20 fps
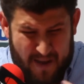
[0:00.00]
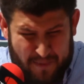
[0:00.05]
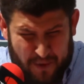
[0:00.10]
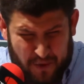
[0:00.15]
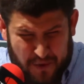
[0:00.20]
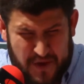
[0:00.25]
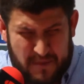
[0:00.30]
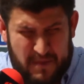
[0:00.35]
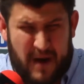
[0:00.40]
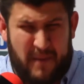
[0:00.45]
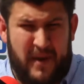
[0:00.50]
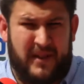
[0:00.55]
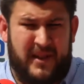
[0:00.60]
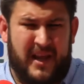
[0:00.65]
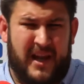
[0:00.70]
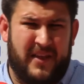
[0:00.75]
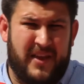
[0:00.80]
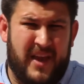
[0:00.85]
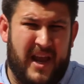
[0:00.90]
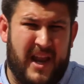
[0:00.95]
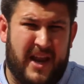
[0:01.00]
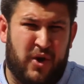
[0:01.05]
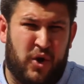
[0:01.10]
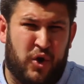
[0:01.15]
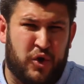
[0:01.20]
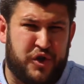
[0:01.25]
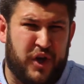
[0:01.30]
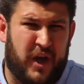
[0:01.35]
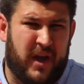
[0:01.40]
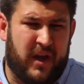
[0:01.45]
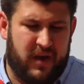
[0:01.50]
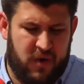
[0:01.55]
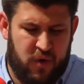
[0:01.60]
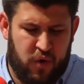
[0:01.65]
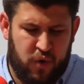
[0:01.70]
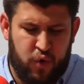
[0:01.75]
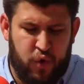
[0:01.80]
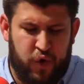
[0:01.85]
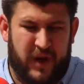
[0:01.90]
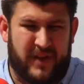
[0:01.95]
Aproximadamente a las 10 de la noche
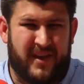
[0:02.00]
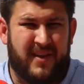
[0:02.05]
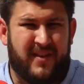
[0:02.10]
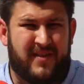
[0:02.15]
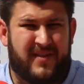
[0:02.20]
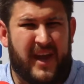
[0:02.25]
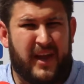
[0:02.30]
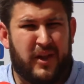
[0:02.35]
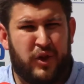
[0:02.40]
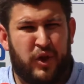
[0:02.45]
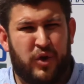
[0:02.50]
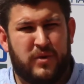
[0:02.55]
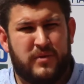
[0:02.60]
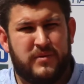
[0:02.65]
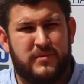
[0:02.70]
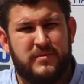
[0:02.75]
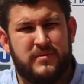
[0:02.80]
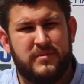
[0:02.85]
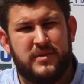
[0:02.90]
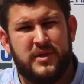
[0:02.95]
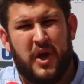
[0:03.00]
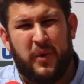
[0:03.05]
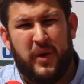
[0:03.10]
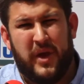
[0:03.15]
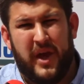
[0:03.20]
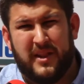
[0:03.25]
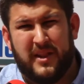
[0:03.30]
ocurre este incendio y